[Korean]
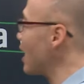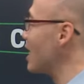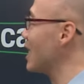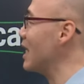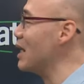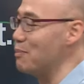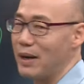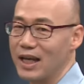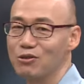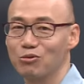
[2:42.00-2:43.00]
빨리
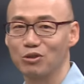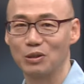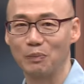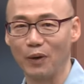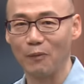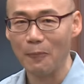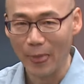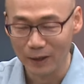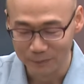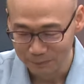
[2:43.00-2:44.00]
말해주고 싶어요.
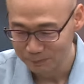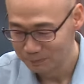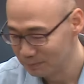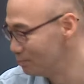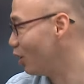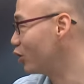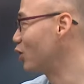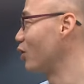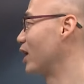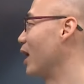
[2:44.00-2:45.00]

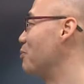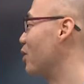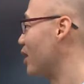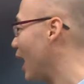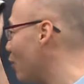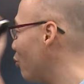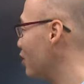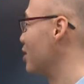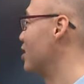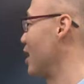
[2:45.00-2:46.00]
어떻게 하면 I
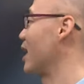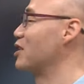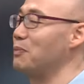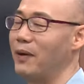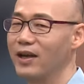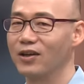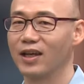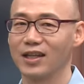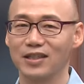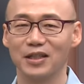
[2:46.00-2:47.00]
was attacked by a
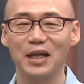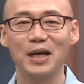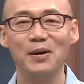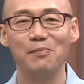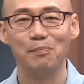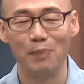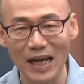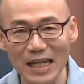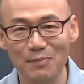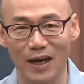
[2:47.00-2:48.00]
cat을
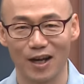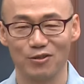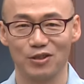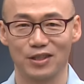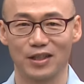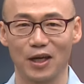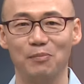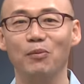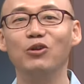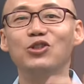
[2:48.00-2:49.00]
빨리 말할 수 있을까요?
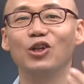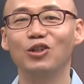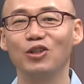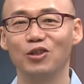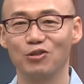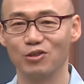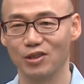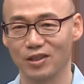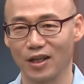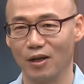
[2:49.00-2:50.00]
먼저 들려줄 수
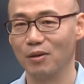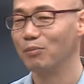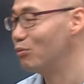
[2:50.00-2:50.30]
있을까요?